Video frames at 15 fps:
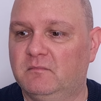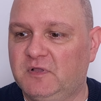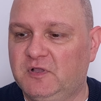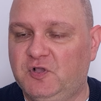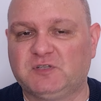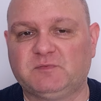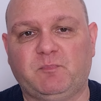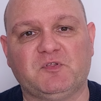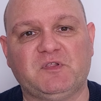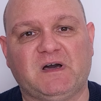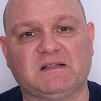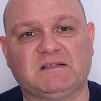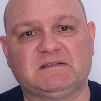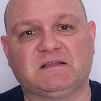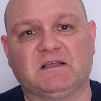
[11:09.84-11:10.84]

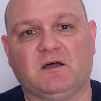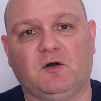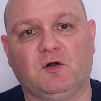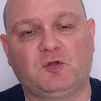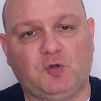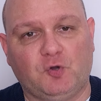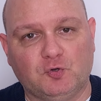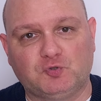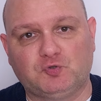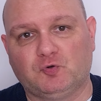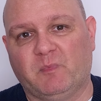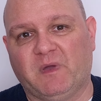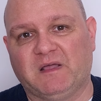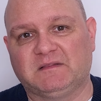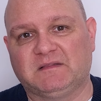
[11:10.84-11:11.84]
gospodarce, o
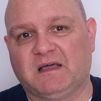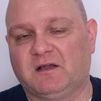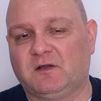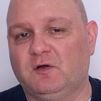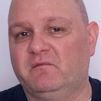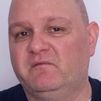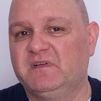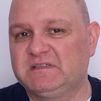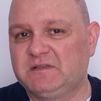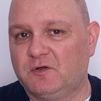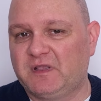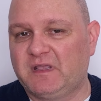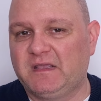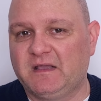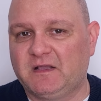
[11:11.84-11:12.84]
konsumentach, o
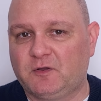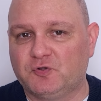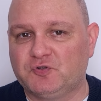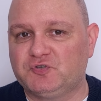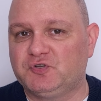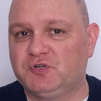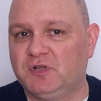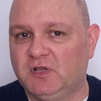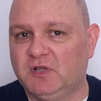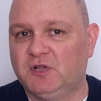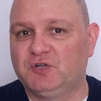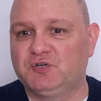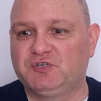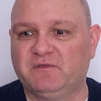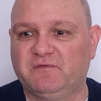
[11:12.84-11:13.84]
wysokiej jakości
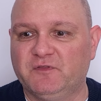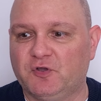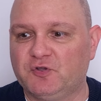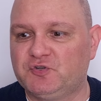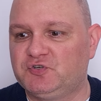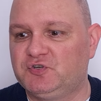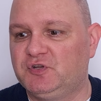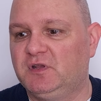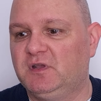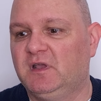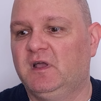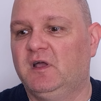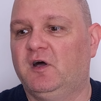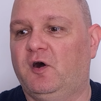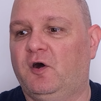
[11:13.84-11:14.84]
żywności,
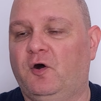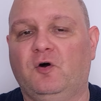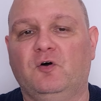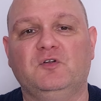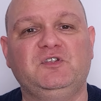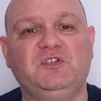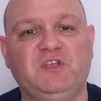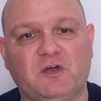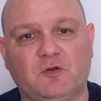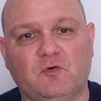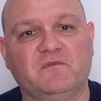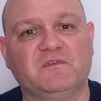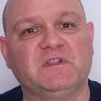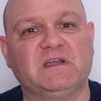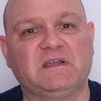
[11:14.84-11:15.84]
o
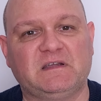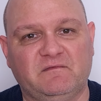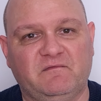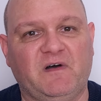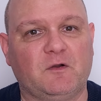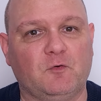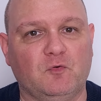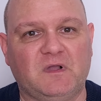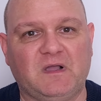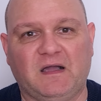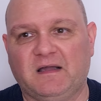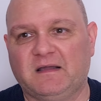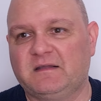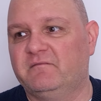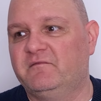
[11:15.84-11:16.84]
nierównych
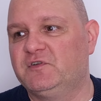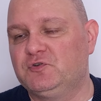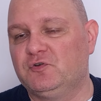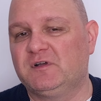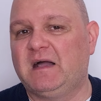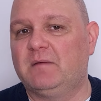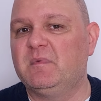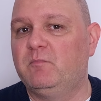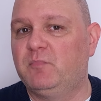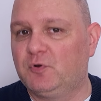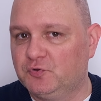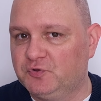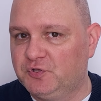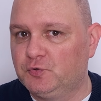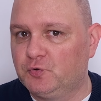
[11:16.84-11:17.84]
warunkach, wyciągamy
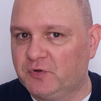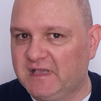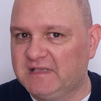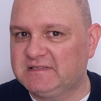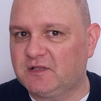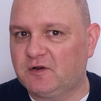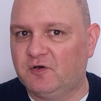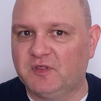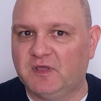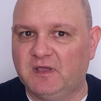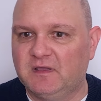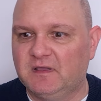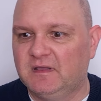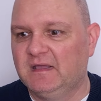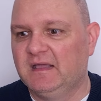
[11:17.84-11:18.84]
brudy drugiej
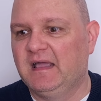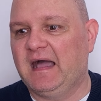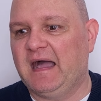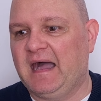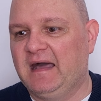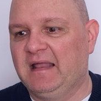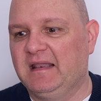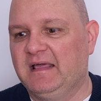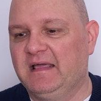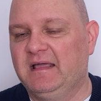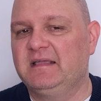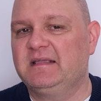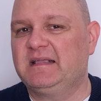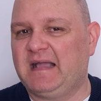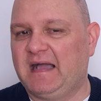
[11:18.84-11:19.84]
strony,
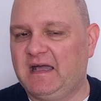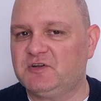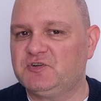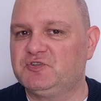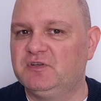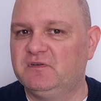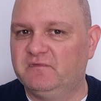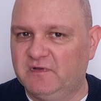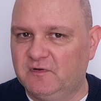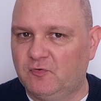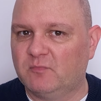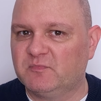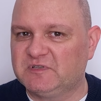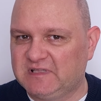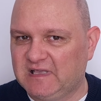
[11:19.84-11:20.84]
ale każdy
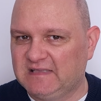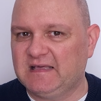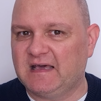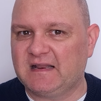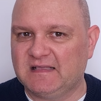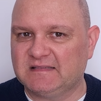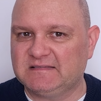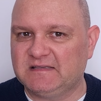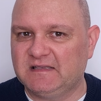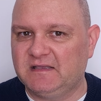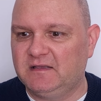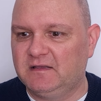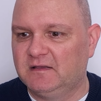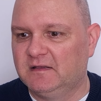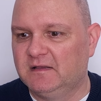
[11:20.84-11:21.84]
wyłom z tej
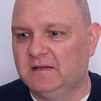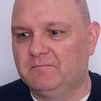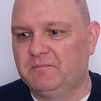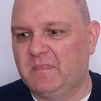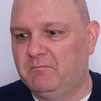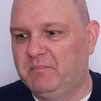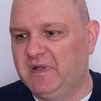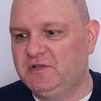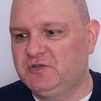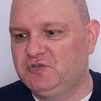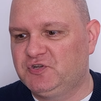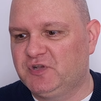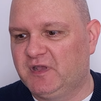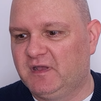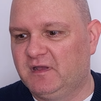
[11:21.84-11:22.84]
narracji
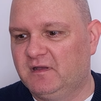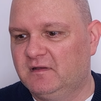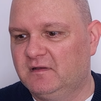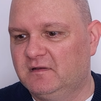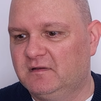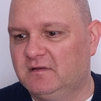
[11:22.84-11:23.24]
będzie